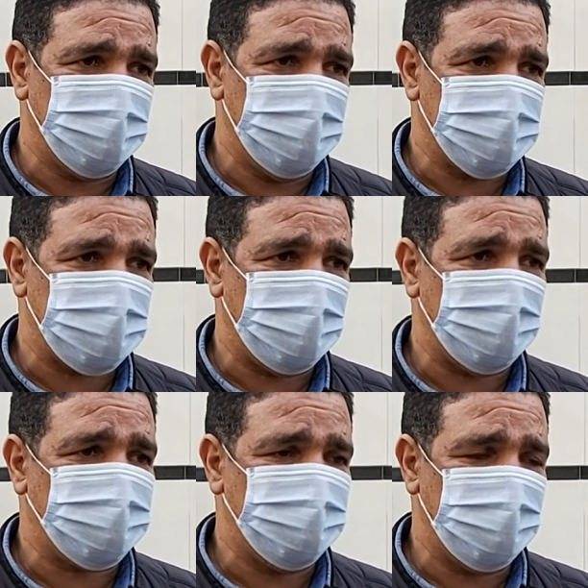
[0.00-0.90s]
هو الاشكال
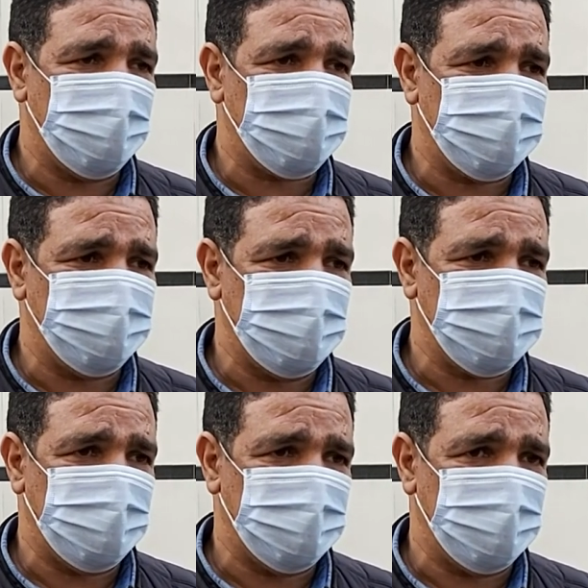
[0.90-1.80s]
غيكون غيكون كيف
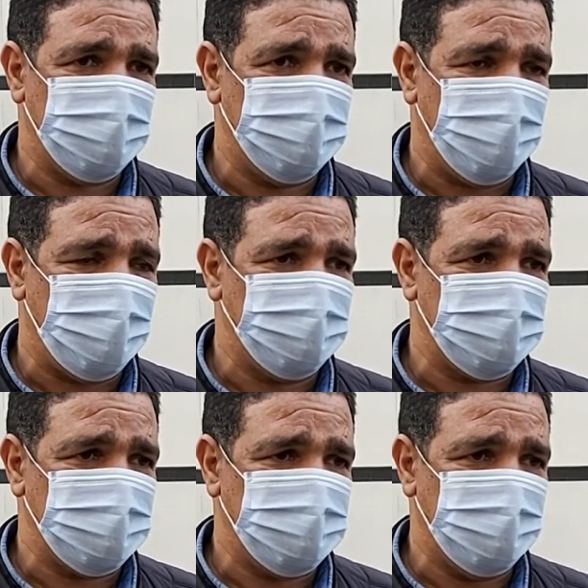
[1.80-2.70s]
قلتي هذا المقاول
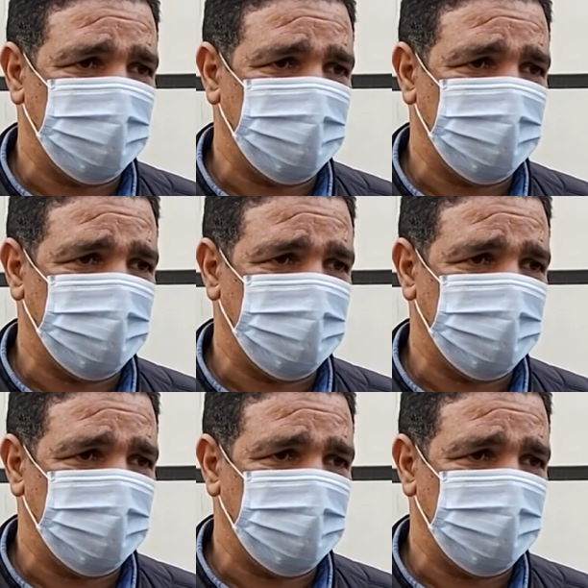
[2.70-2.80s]
الذاتي